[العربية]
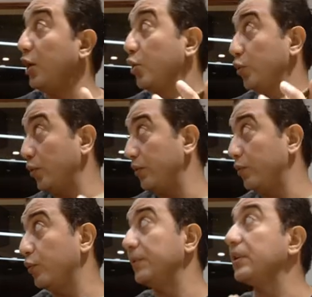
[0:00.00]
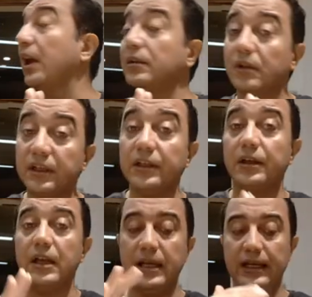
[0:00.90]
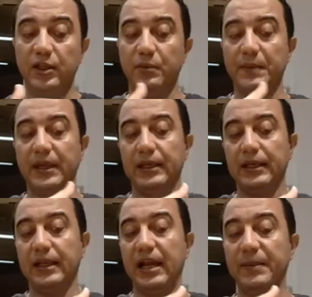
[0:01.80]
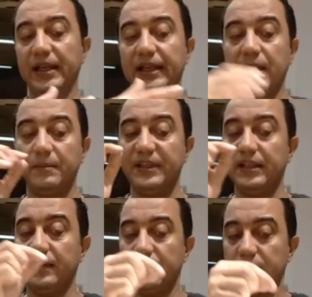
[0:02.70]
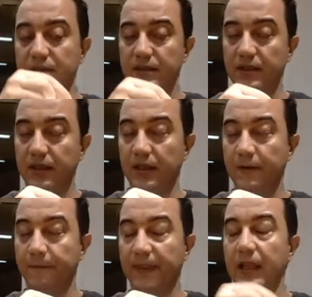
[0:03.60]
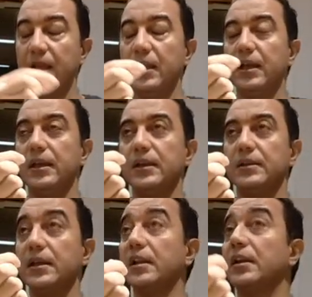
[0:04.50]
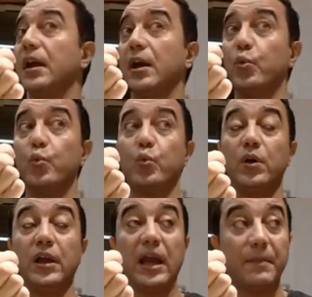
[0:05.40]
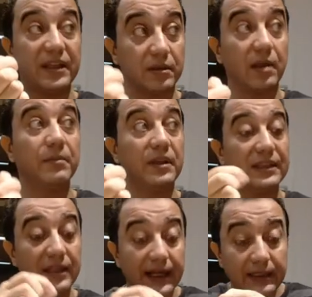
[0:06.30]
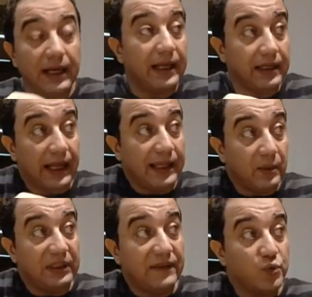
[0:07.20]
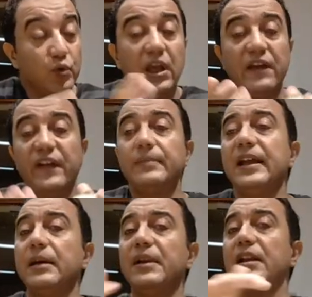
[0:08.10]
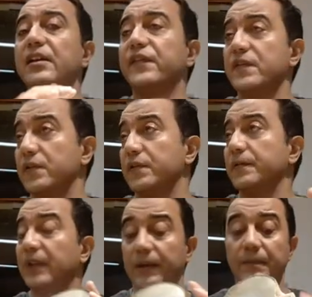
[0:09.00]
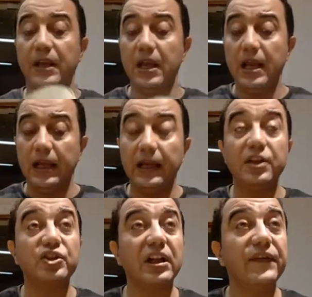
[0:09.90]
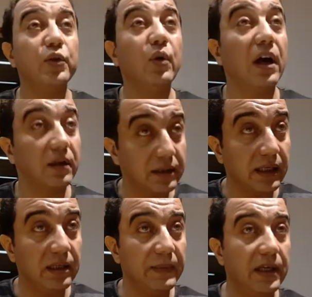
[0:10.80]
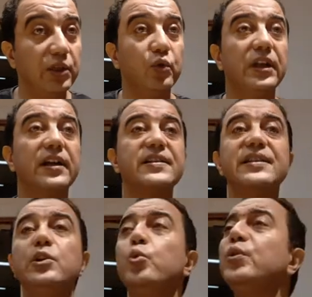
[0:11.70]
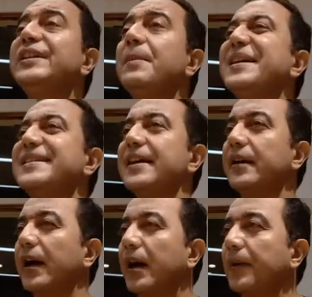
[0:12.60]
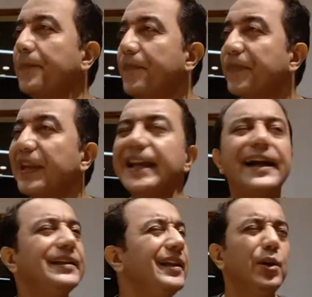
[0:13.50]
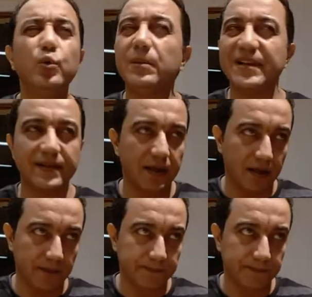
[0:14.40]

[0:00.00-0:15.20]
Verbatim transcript: اللؤلؤ اللي بيطلع عن طريق ان يعني بيبقى اللحم اللي هنا بيجي آه، زلطه او حبات رمل تجرح الحيوان نفسه فيبدا يعمل عليه افرازات طيب اللي اشترى فيكم احجار كريمه يقول لك اصل اللولي ده مزارع يعني ايه لولي مزارع